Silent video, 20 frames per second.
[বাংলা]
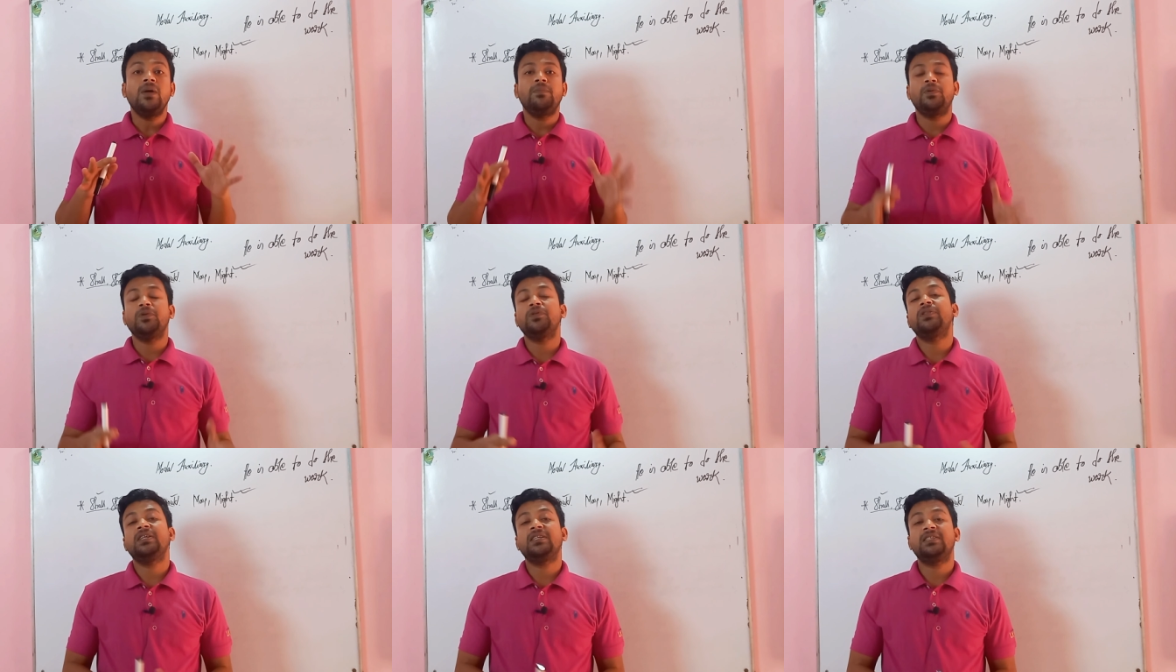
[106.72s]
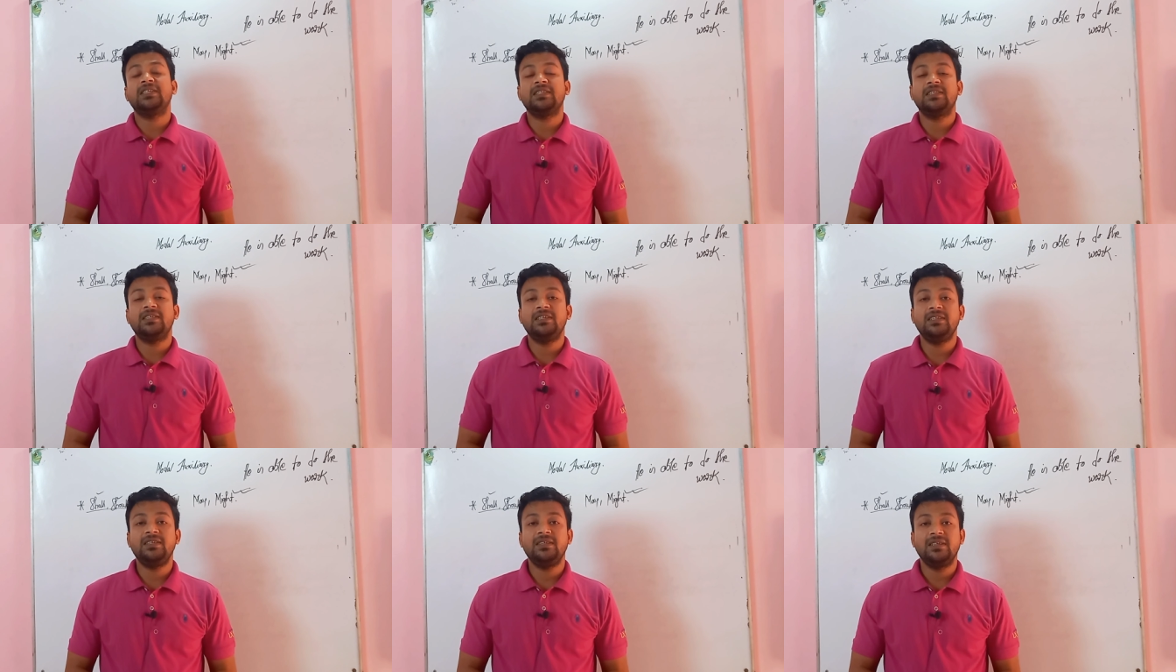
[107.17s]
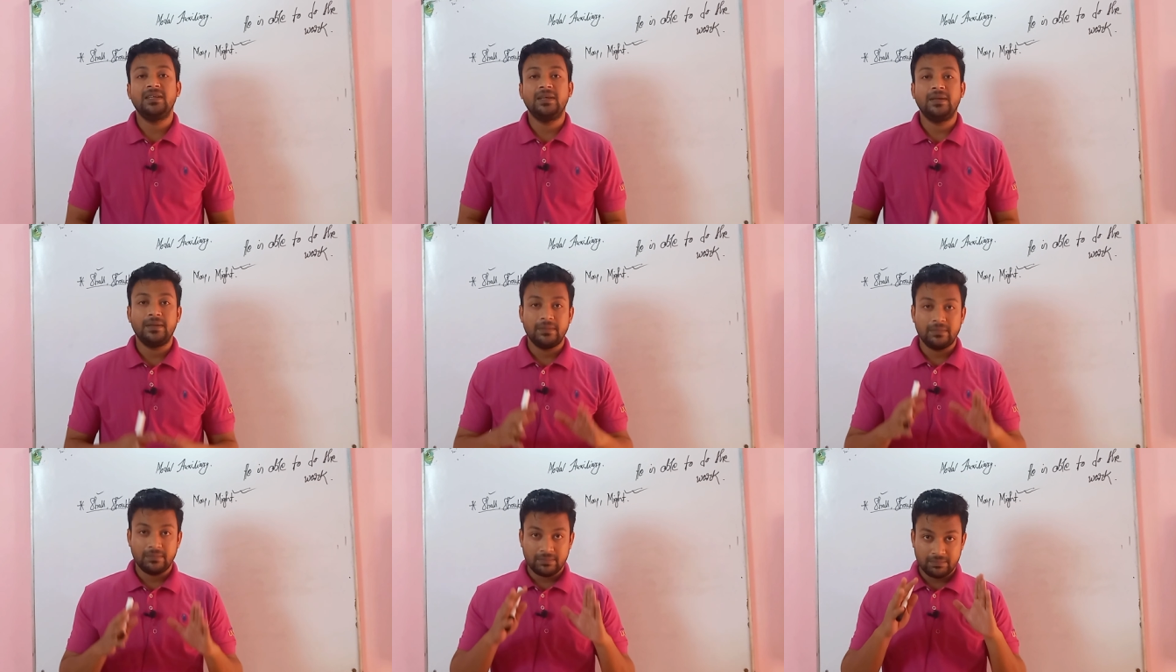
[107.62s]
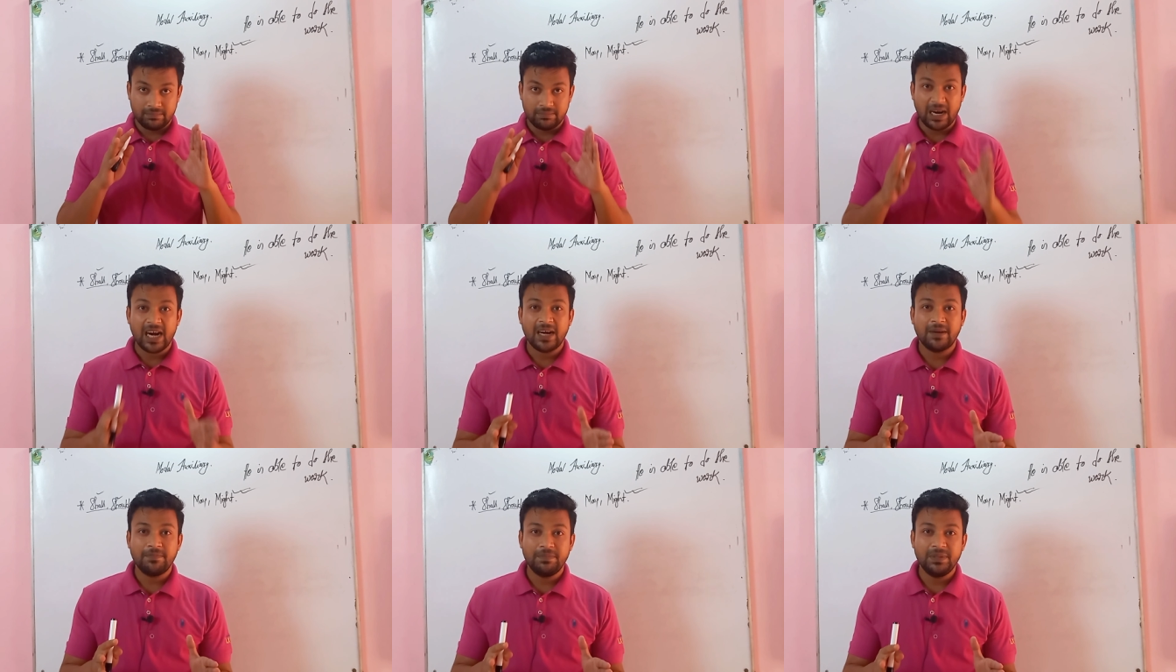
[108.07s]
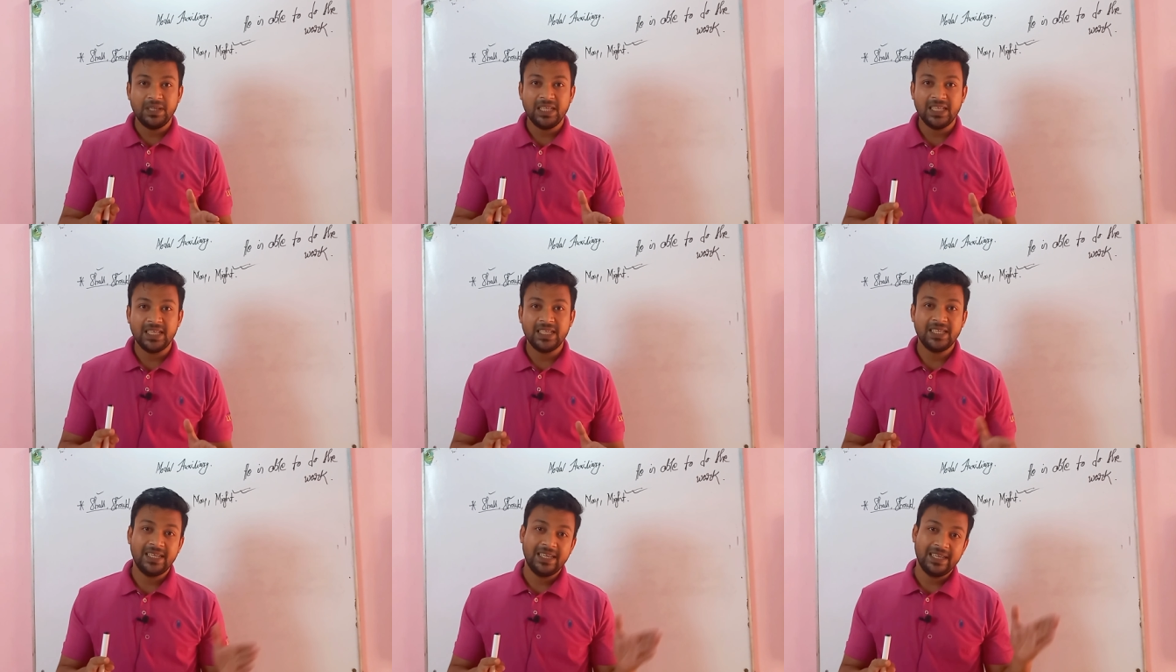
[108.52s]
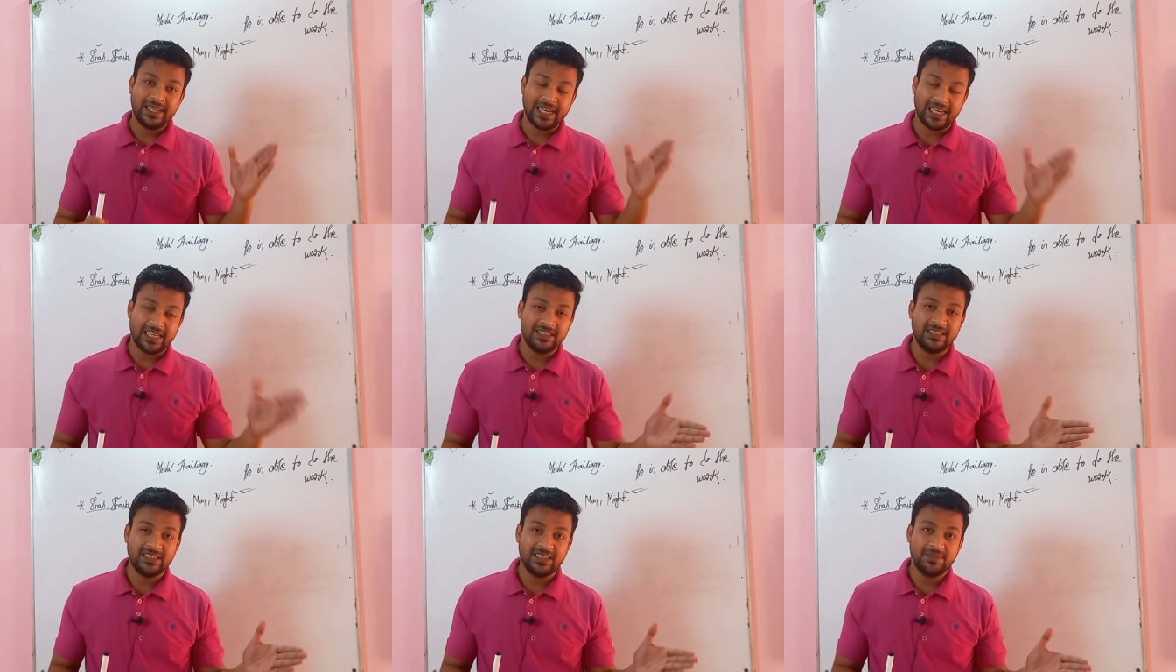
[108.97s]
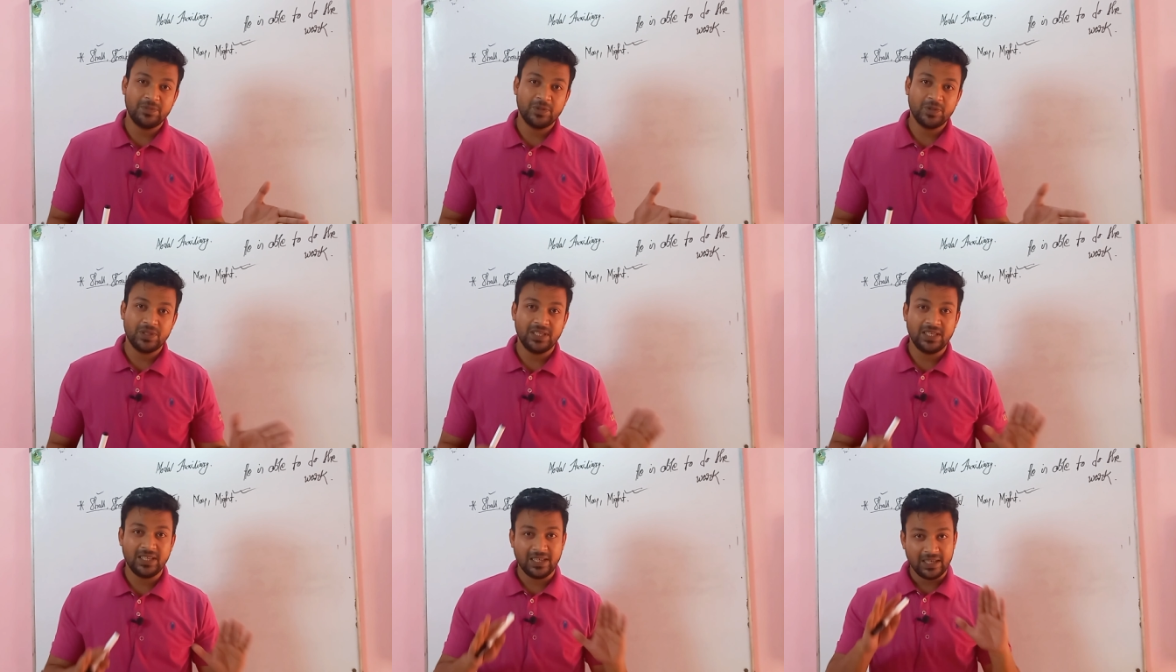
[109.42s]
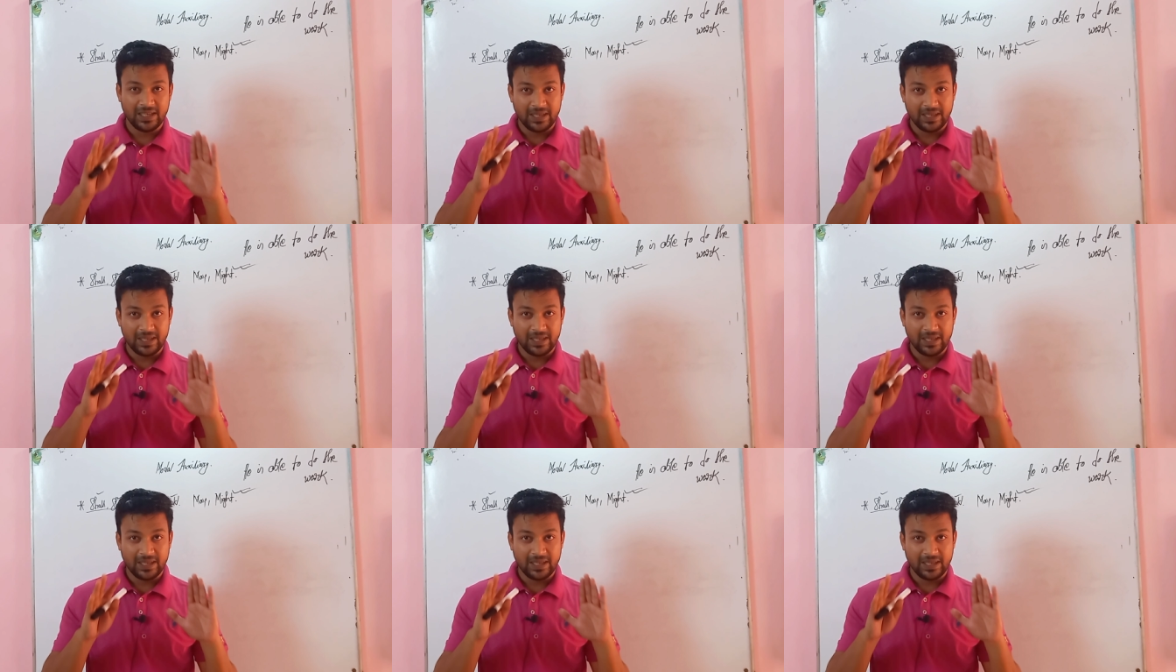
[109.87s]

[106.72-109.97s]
প্রত্যেকটাতেই ভার্ব নিয়ে টেন্সের মধ্যে